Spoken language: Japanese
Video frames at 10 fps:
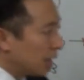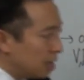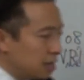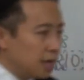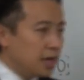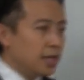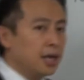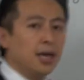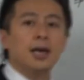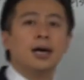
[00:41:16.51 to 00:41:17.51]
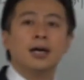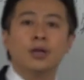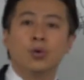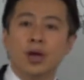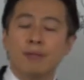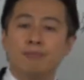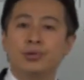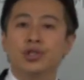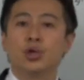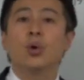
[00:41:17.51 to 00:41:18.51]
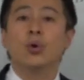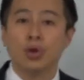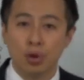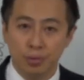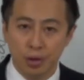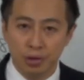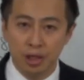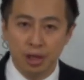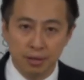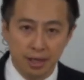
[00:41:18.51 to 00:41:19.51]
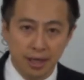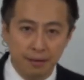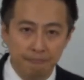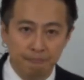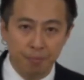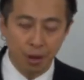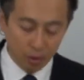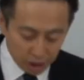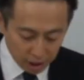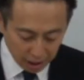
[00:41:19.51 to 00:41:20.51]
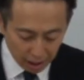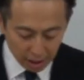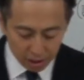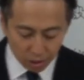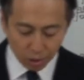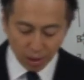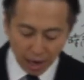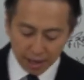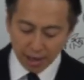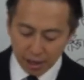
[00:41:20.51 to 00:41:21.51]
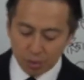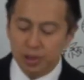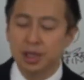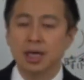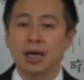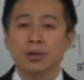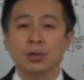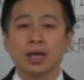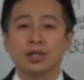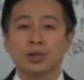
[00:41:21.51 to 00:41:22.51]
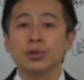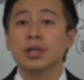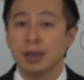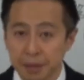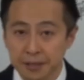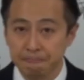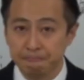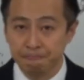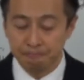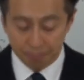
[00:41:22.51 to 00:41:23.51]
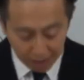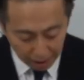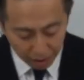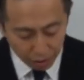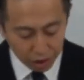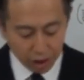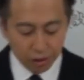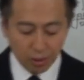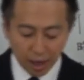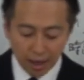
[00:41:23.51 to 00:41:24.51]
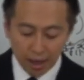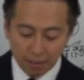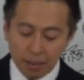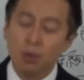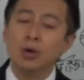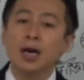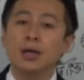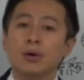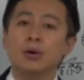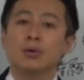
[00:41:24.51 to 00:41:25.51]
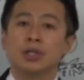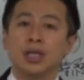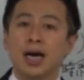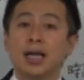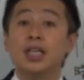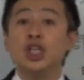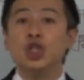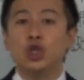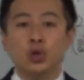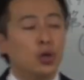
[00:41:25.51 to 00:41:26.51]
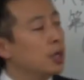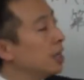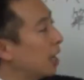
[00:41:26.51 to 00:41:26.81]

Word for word: 考えてから予見文書を読むようにしてください。よろしいですかそうとかなりの時間の短縮になります。じゃよろしいでしょうかね。まあ、今回のこちら28